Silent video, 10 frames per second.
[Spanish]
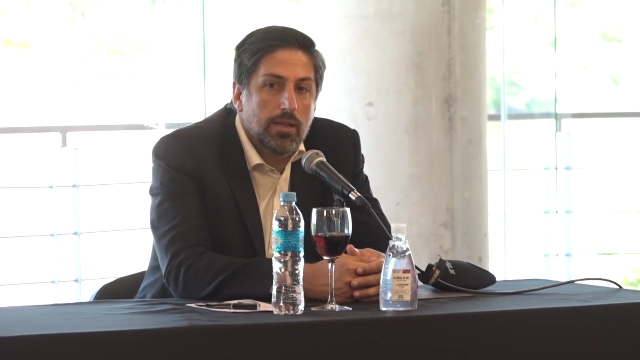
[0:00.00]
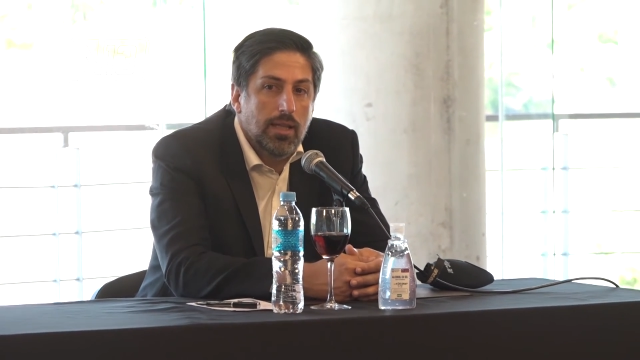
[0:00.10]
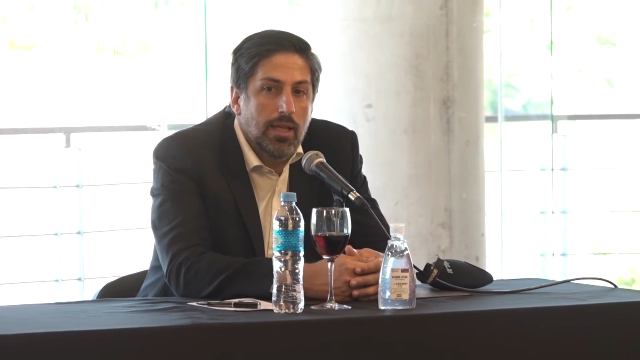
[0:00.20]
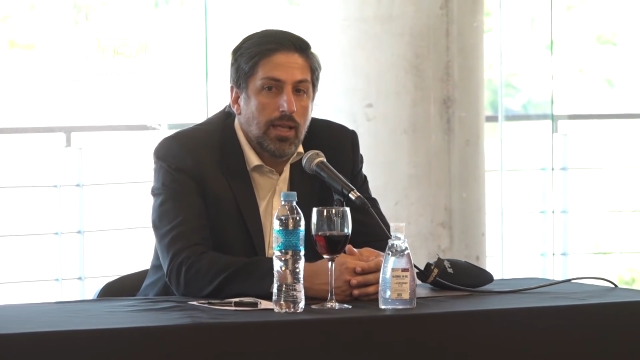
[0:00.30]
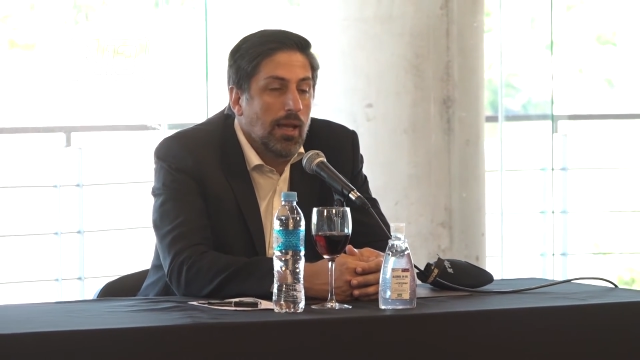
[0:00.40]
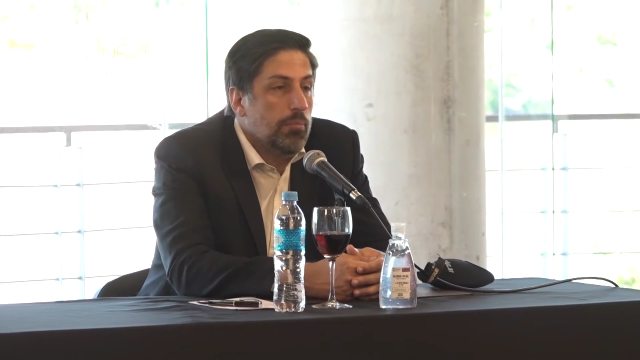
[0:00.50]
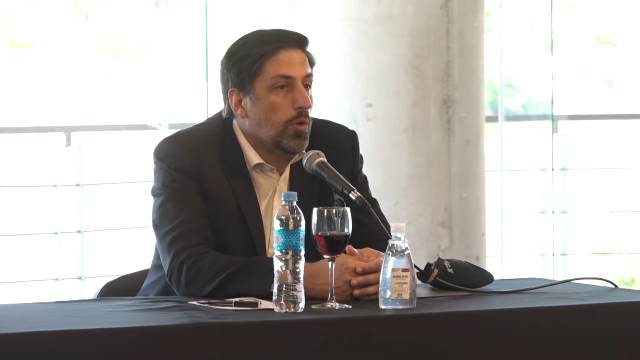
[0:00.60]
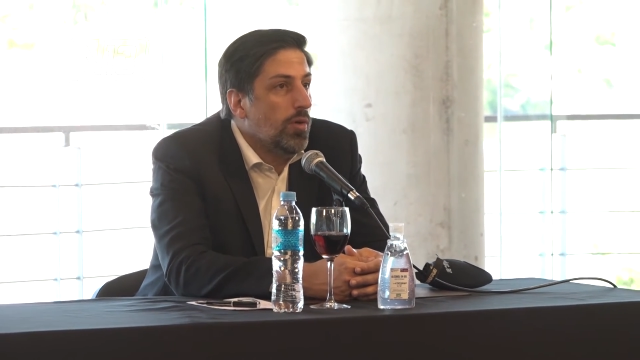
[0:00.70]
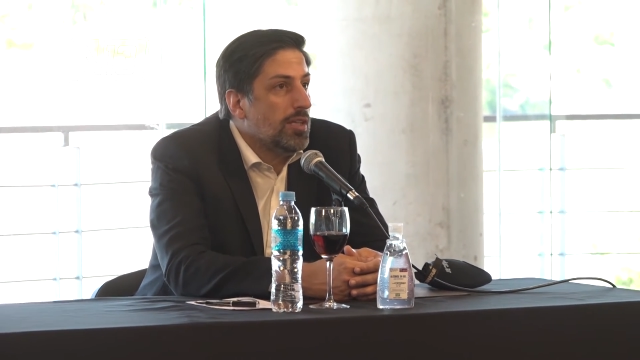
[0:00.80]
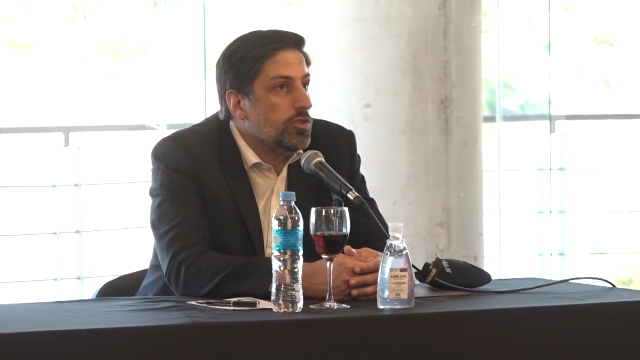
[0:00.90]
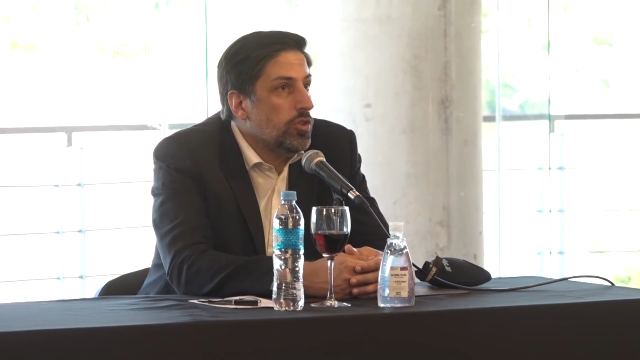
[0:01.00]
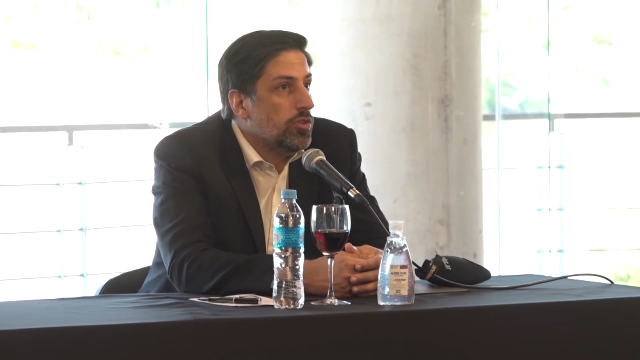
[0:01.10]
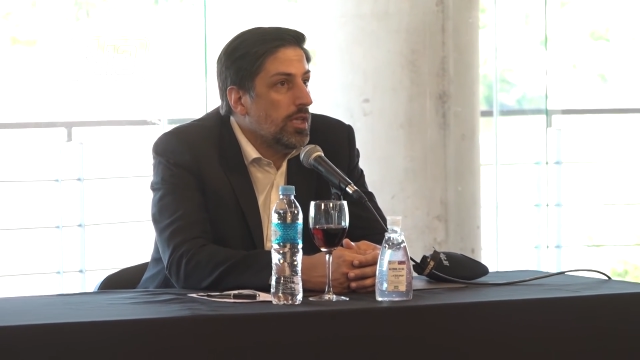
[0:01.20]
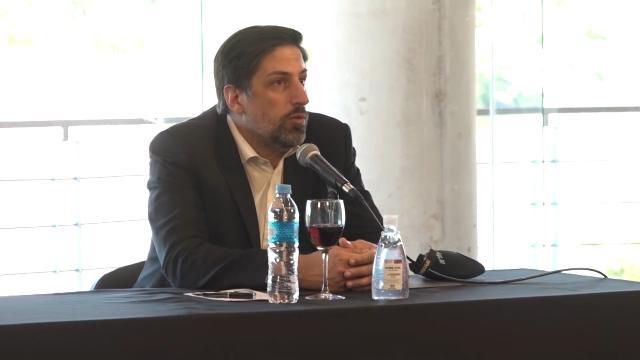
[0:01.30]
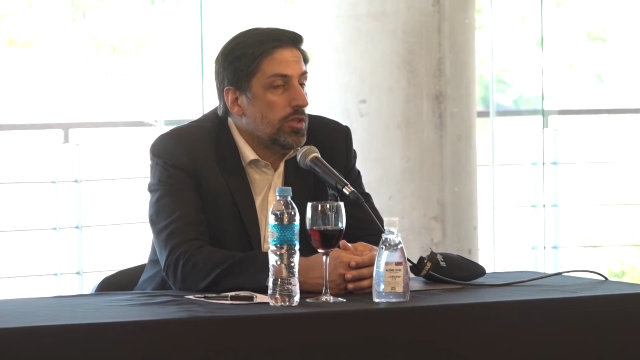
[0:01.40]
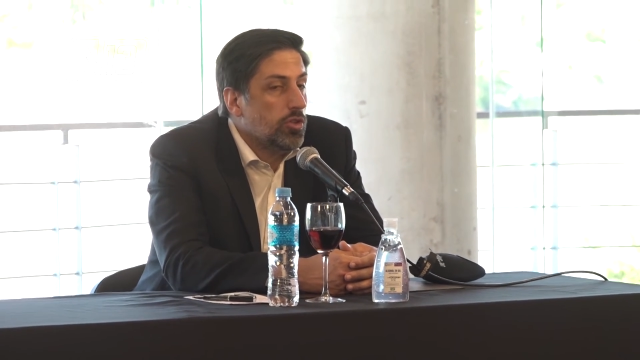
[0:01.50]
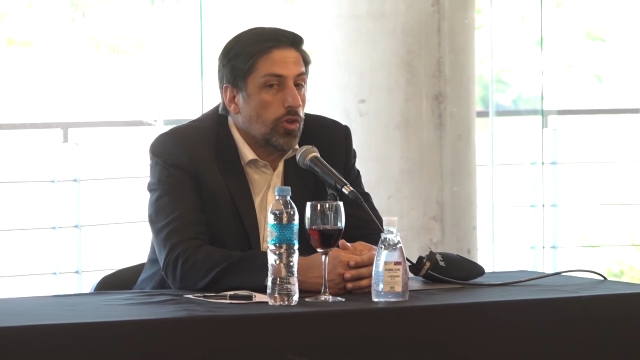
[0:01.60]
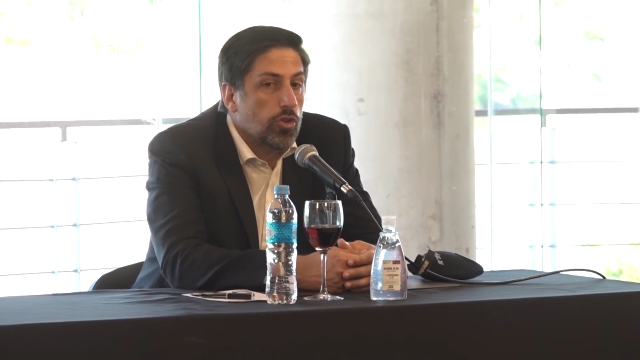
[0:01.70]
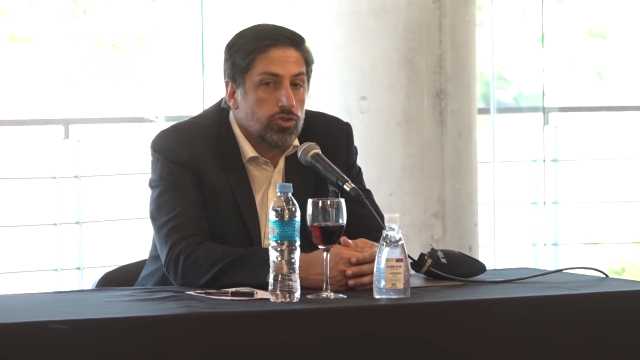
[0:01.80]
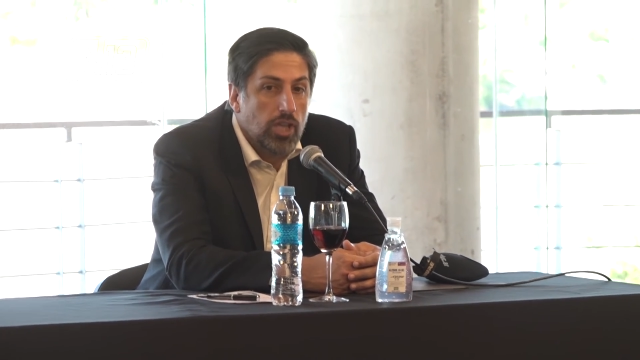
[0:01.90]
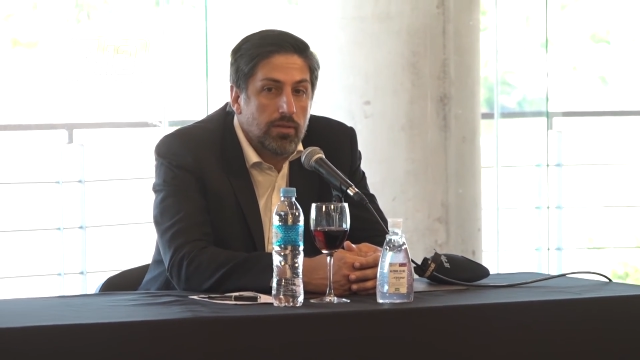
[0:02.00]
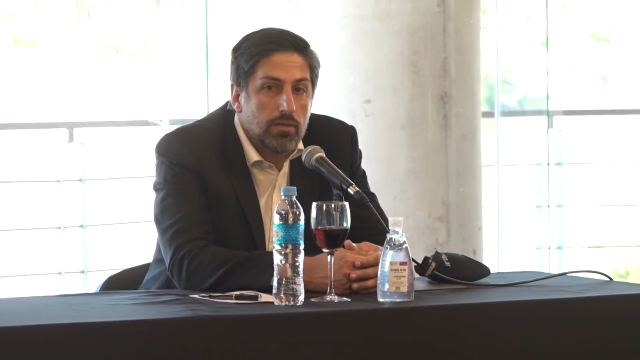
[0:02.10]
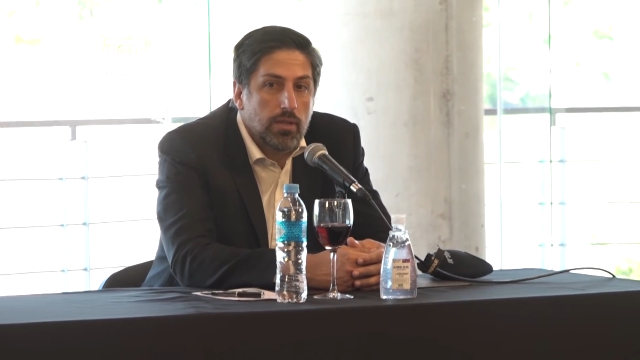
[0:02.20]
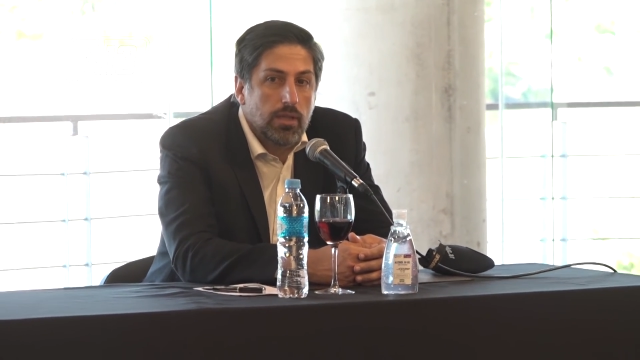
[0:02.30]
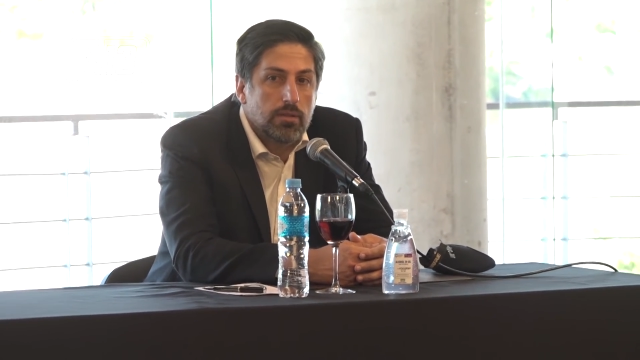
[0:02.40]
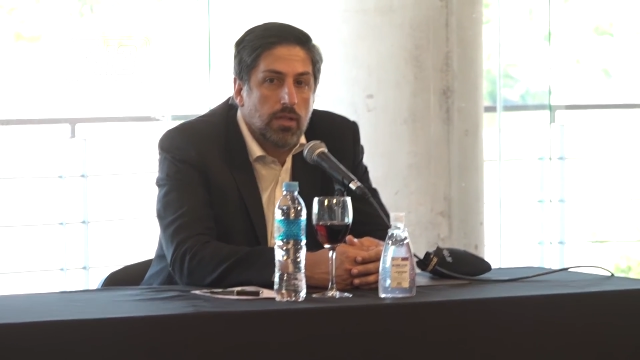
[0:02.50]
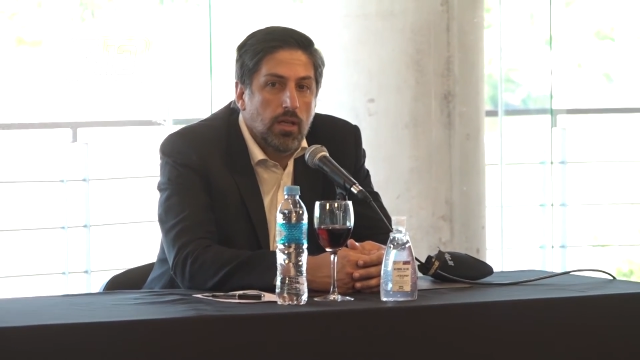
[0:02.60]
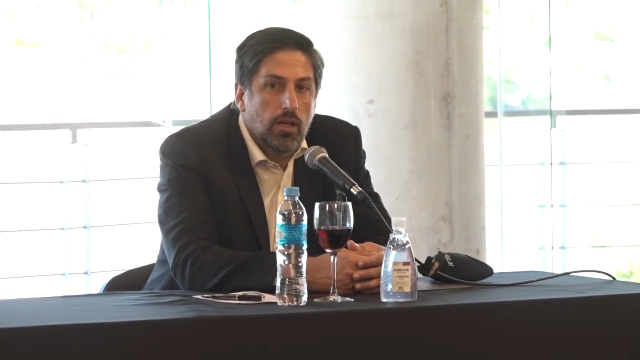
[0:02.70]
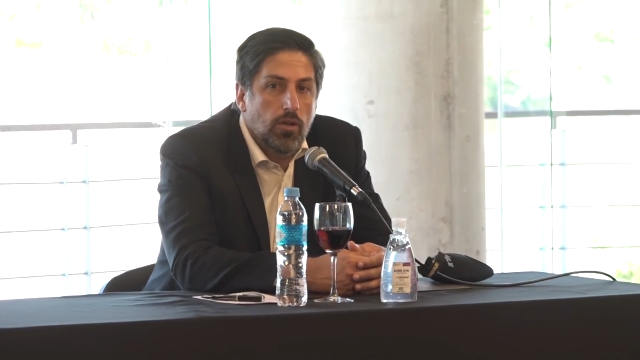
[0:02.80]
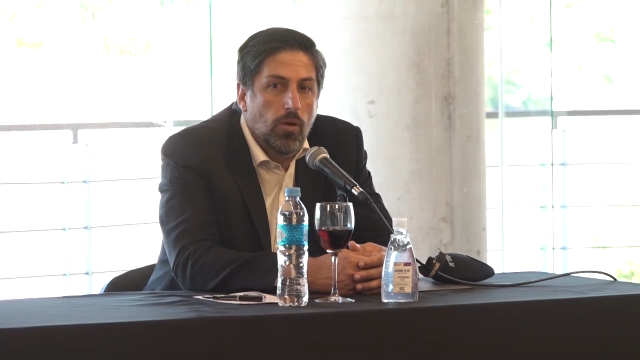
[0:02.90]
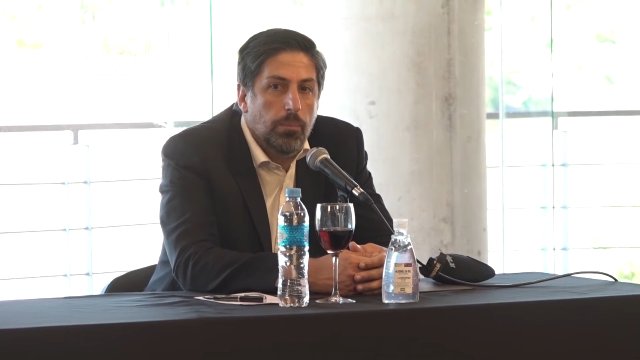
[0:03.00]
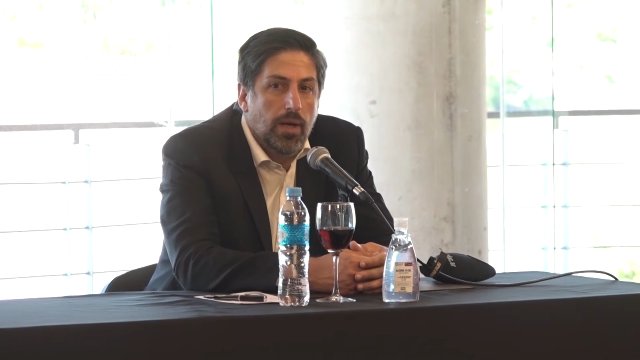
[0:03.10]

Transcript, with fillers: de la población de nuestros docentes, ¿no?